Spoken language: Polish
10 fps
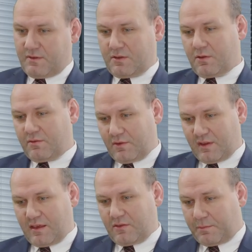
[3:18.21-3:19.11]
Więc to
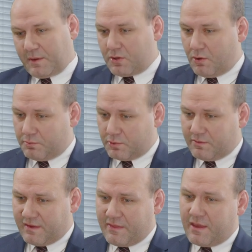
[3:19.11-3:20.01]
rozwiązanie jest odpowiednio
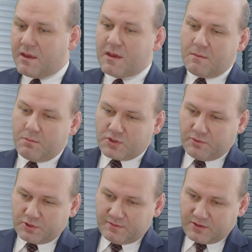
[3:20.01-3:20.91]
ubudowane, może
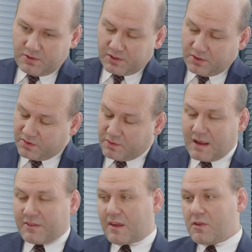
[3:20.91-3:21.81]
używać go tylko
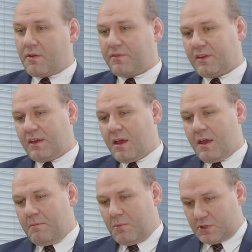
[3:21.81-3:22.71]
skład sędziowski,
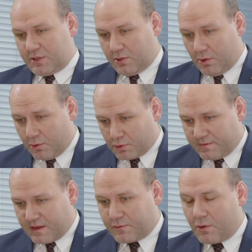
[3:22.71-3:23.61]
może tylko go
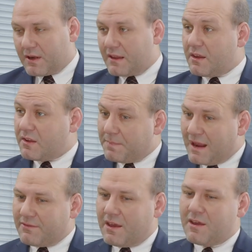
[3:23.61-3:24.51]
używać w konkretnej
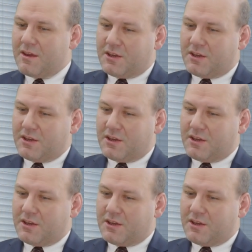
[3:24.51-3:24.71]
sprawie.